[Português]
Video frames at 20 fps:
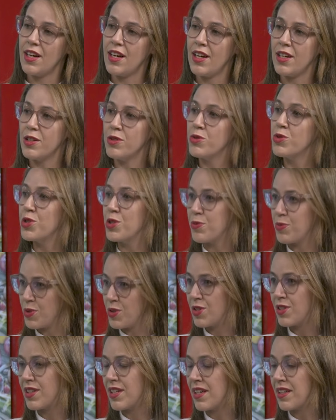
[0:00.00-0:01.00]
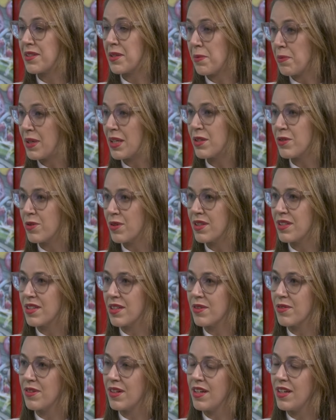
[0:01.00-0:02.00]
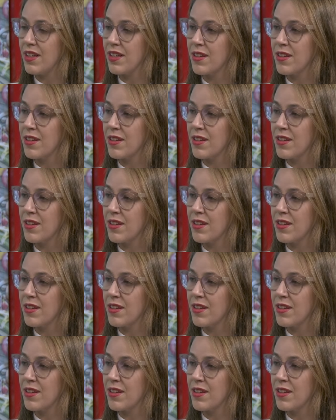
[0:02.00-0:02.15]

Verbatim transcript: aí o tipo de tratamento, então, né?